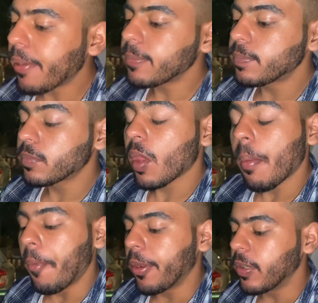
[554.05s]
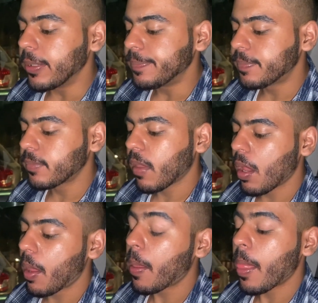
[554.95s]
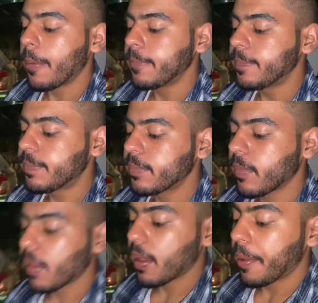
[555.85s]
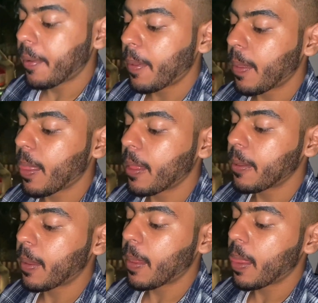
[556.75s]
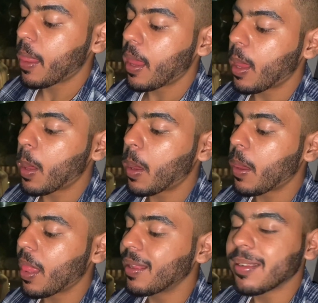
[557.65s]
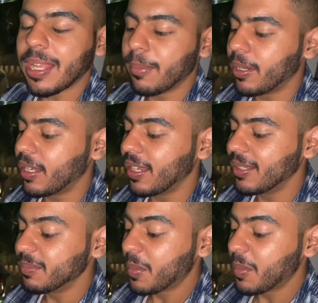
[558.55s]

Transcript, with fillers: है बहुत बहुत स्वाद है एक सिर्फ कैमरे के लिए बोल रहा क्या सच में कैमरे के लिए